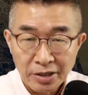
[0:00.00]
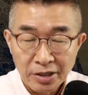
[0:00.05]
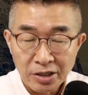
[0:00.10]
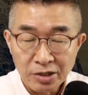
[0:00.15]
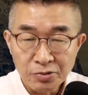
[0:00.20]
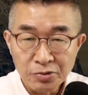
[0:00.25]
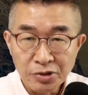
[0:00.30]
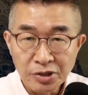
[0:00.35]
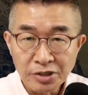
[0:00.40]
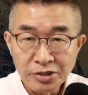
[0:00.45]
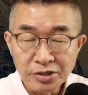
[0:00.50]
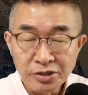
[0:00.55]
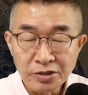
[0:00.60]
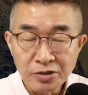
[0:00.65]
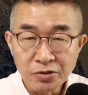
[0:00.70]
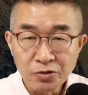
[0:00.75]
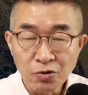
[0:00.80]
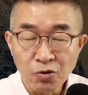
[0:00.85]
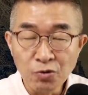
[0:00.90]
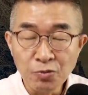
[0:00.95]

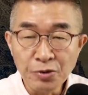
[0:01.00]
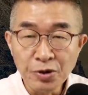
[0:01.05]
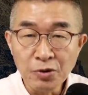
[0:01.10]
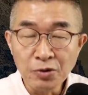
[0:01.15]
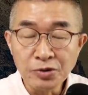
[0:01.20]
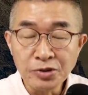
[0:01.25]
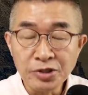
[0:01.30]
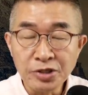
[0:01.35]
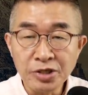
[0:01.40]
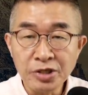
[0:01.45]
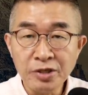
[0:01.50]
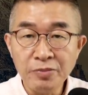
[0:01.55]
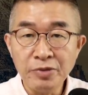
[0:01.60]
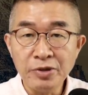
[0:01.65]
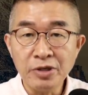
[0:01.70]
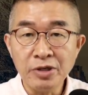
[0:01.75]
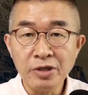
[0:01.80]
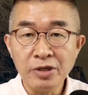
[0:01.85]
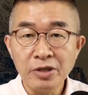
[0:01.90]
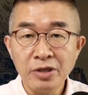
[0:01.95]
여러분께서는 공병호
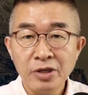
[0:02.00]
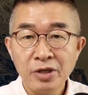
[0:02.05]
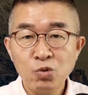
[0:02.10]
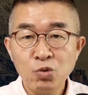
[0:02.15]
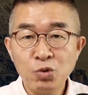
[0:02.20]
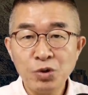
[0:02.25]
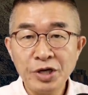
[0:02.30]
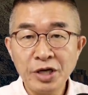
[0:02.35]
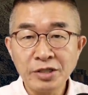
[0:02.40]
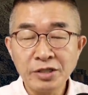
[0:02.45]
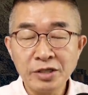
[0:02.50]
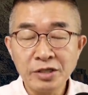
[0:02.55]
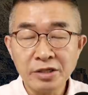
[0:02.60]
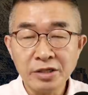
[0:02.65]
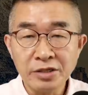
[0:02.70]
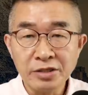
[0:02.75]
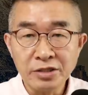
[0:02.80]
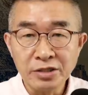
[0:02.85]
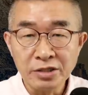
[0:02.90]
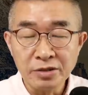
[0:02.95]
TV를 후원했던
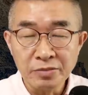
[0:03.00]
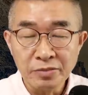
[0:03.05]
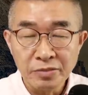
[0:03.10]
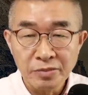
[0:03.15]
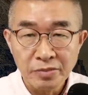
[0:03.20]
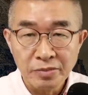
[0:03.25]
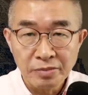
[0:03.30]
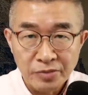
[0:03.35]
것처럼